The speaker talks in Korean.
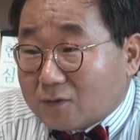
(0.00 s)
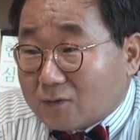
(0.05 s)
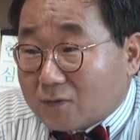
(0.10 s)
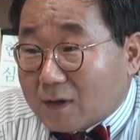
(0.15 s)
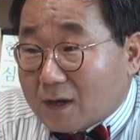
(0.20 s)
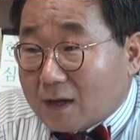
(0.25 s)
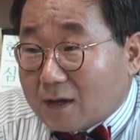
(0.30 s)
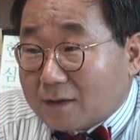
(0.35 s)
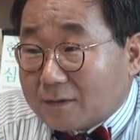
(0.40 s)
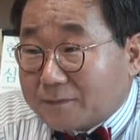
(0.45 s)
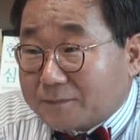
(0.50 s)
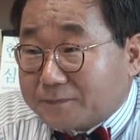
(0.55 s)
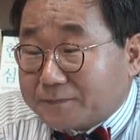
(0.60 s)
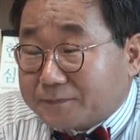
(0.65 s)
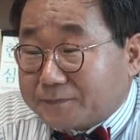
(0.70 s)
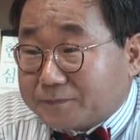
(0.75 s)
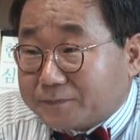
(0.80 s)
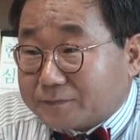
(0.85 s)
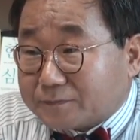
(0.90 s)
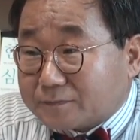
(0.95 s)
이유가
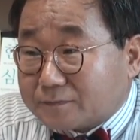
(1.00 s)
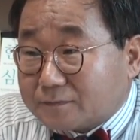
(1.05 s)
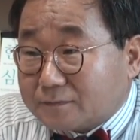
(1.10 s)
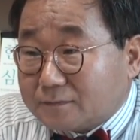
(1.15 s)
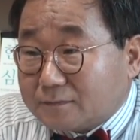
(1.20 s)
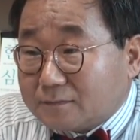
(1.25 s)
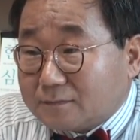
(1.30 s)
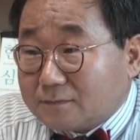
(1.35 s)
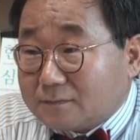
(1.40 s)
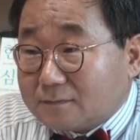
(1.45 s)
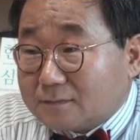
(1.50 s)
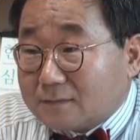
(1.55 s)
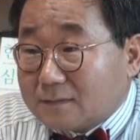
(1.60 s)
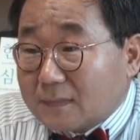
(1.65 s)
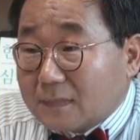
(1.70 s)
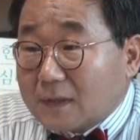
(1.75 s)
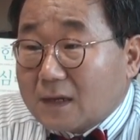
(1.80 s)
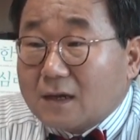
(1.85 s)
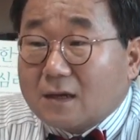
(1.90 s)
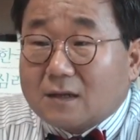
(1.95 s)
안정적으로 느껴지지
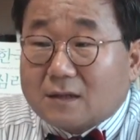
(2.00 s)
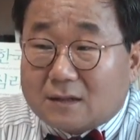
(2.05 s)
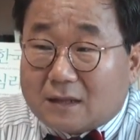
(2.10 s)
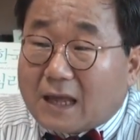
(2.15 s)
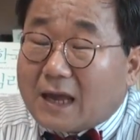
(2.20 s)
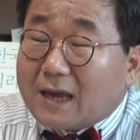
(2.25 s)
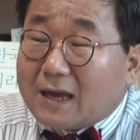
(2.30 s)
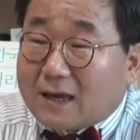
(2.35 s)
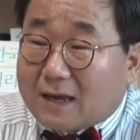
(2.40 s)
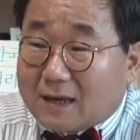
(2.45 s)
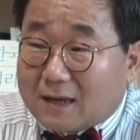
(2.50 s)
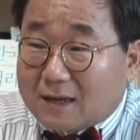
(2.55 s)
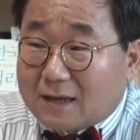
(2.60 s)
않았다고. 네,